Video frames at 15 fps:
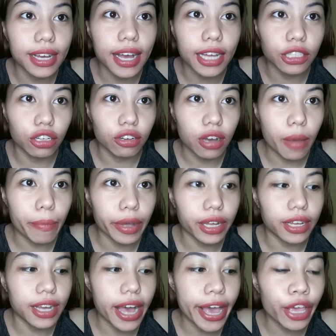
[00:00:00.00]
ano, kapag
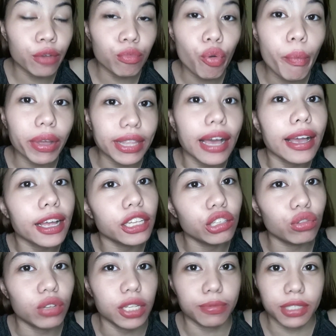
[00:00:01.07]
ayaw mong matanggal
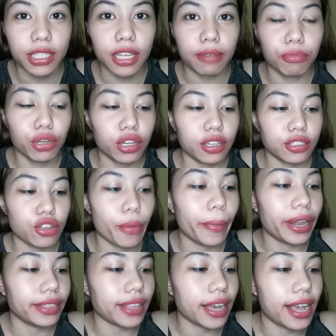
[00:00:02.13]
yung lipstick mo ng
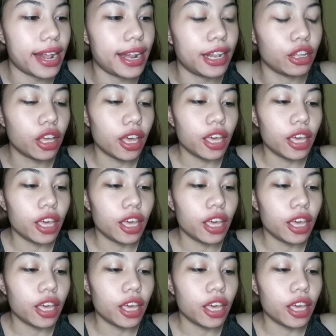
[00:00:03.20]
sobrang tagal.